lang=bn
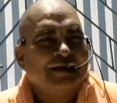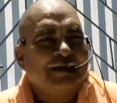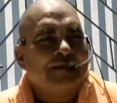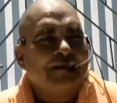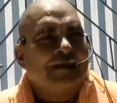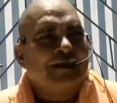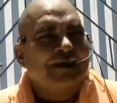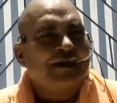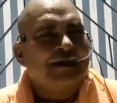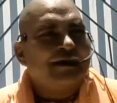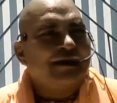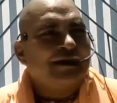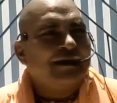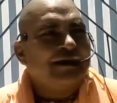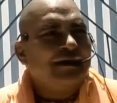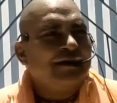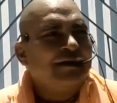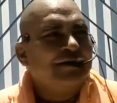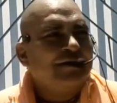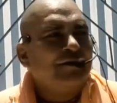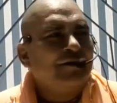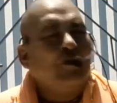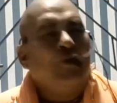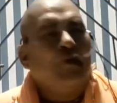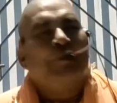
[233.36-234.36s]
রাধারানী
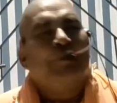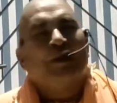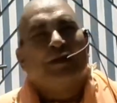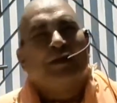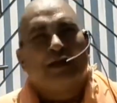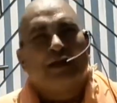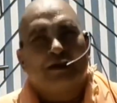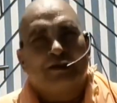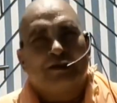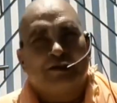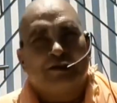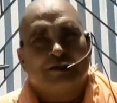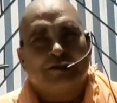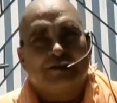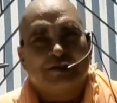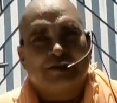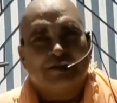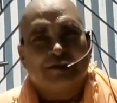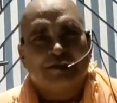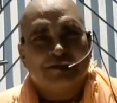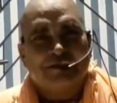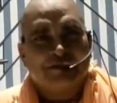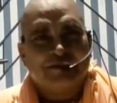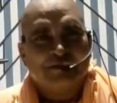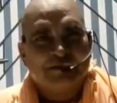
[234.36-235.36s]
অপেক্ষা করছেন
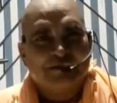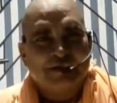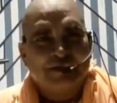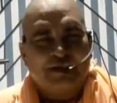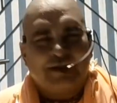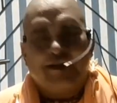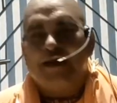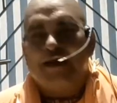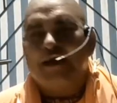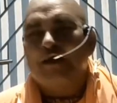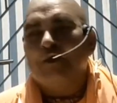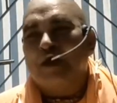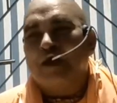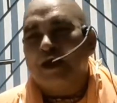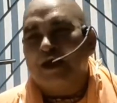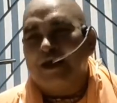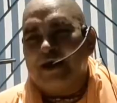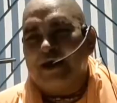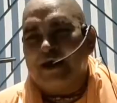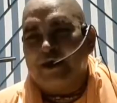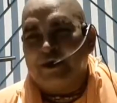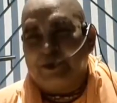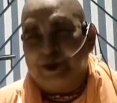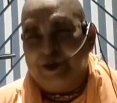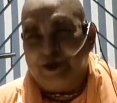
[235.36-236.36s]
রাধারানীর ভাইয়ের
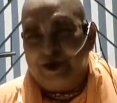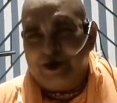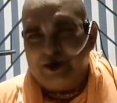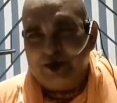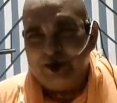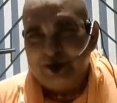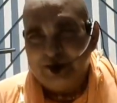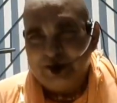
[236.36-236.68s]
নাম কি